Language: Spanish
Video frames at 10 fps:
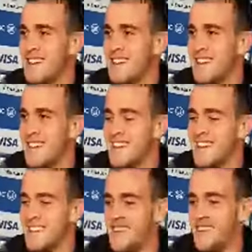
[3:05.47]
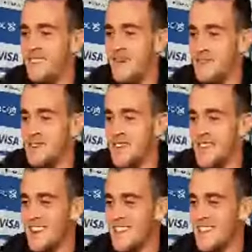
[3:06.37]
Eh, vamos a
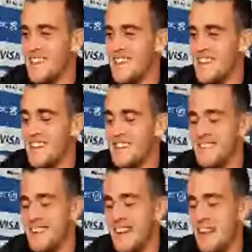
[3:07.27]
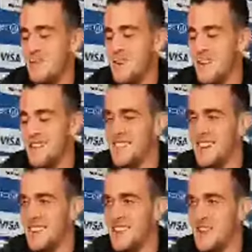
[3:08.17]
tratar de, de que se calme, de que esté
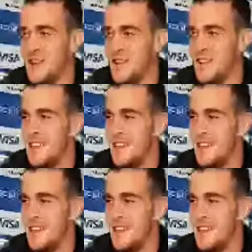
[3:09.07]
tranquilo y,